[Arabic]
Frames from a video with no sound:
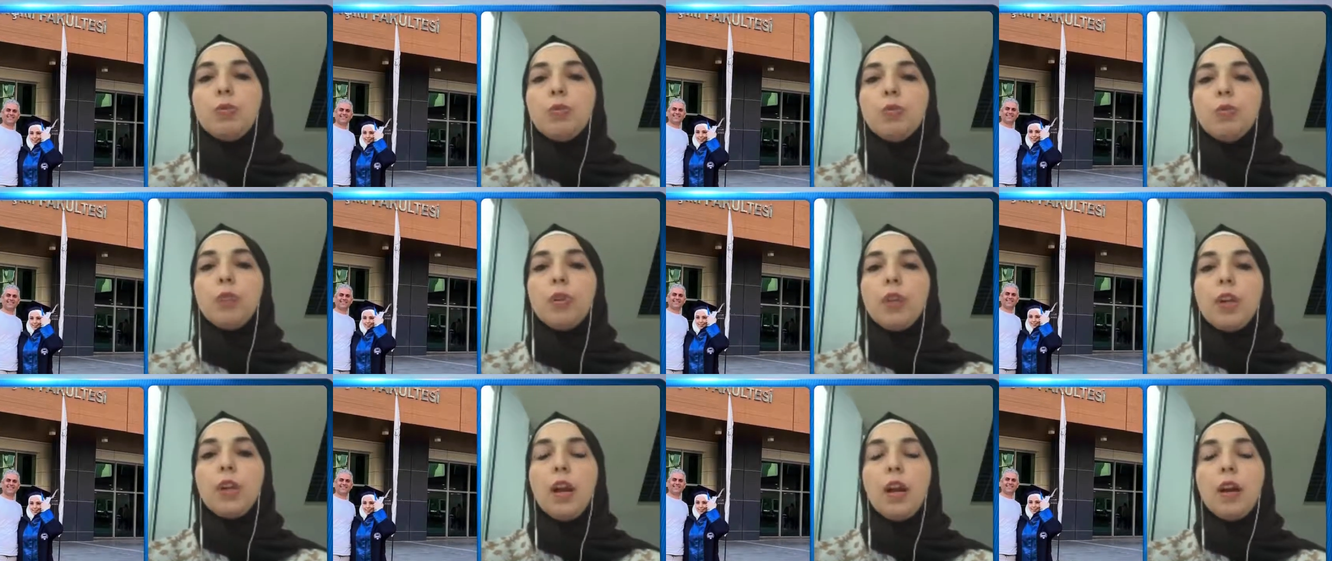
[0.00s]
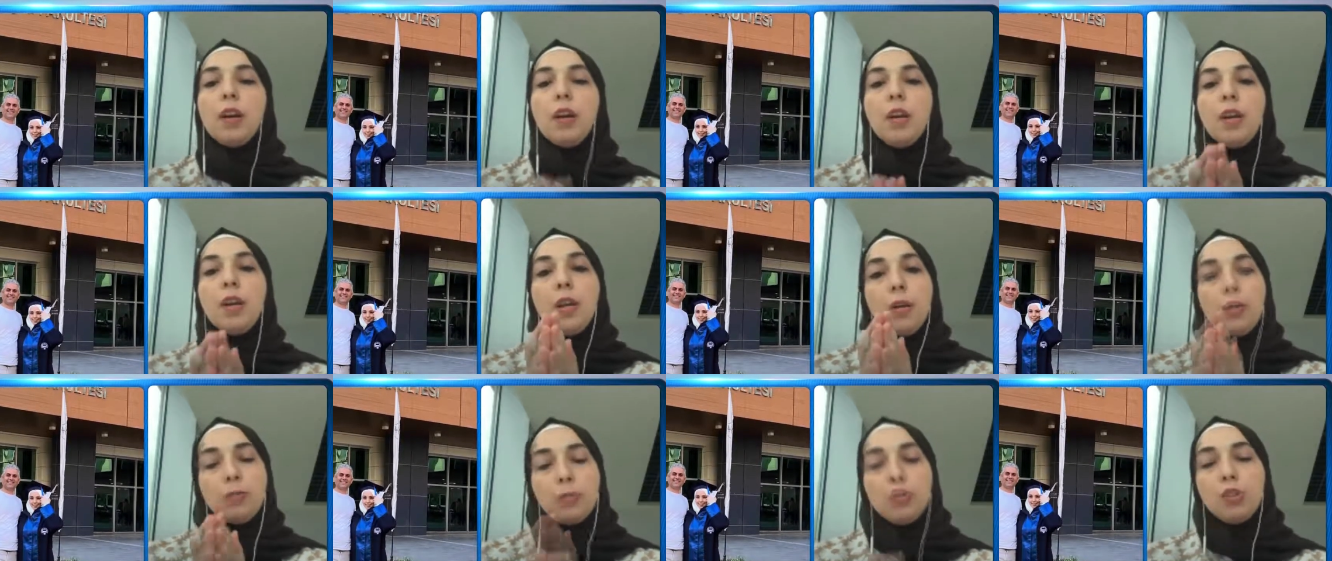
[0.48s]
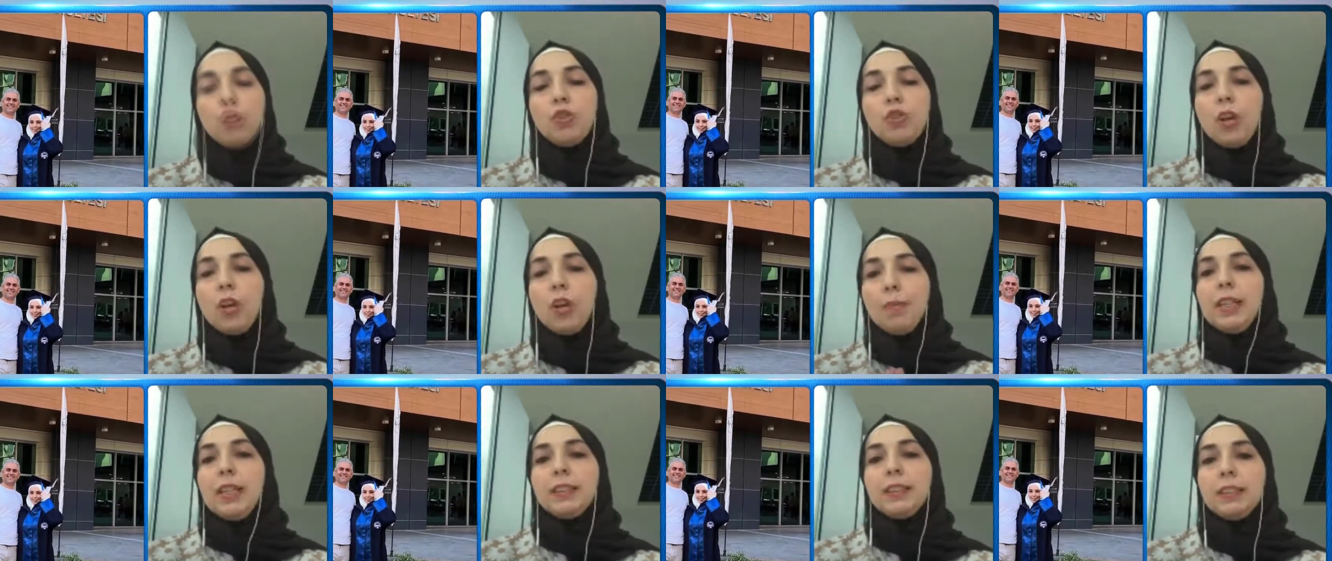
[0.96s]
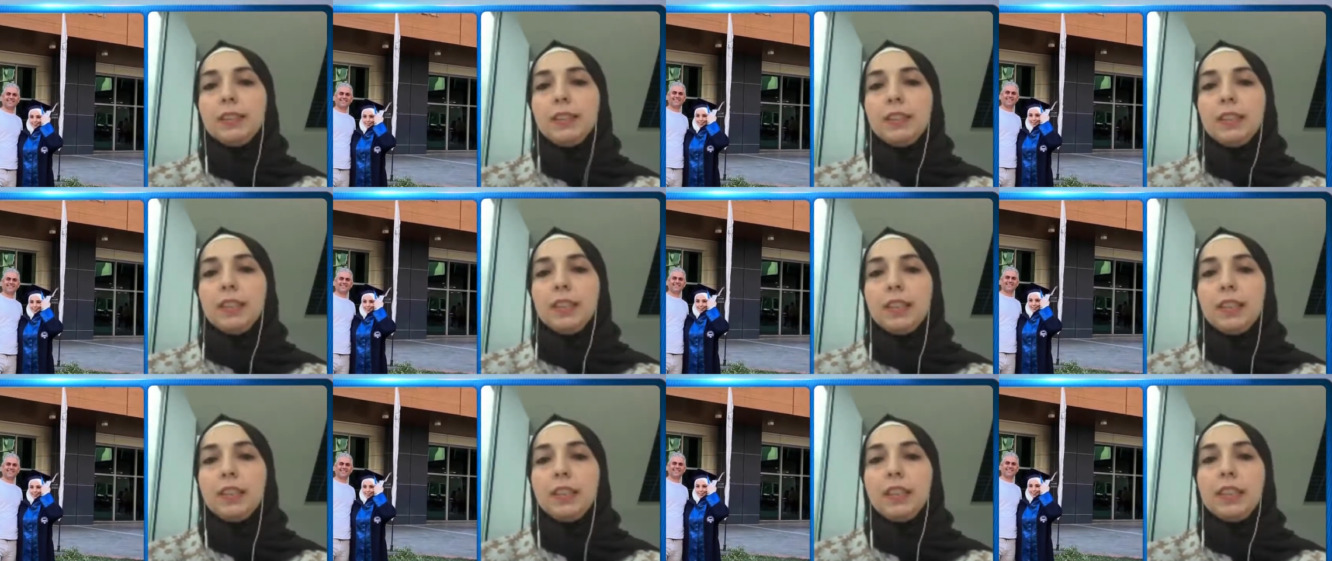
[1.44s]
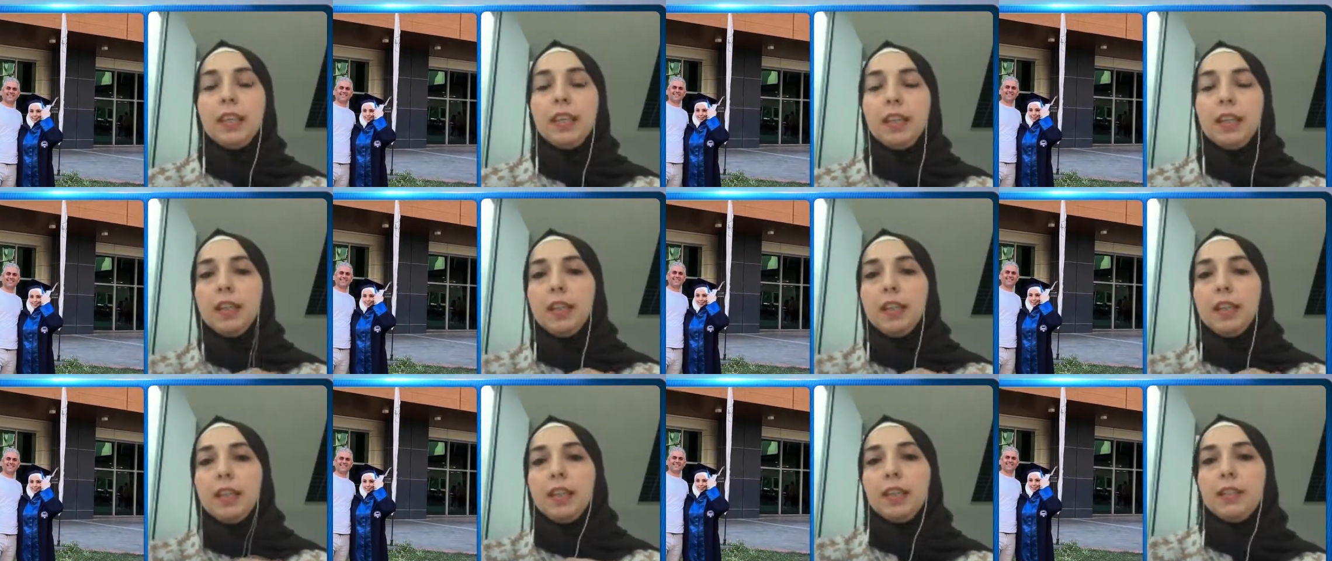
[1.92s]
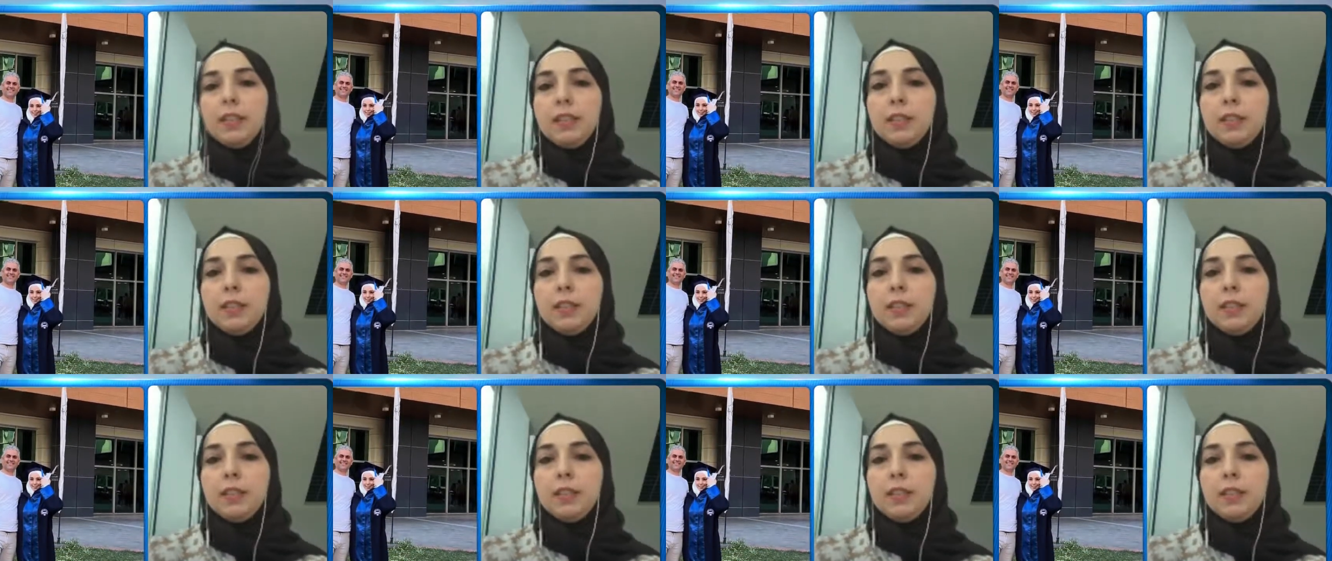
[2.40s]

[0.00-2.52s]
الدكتوراه من الجامعات التركيه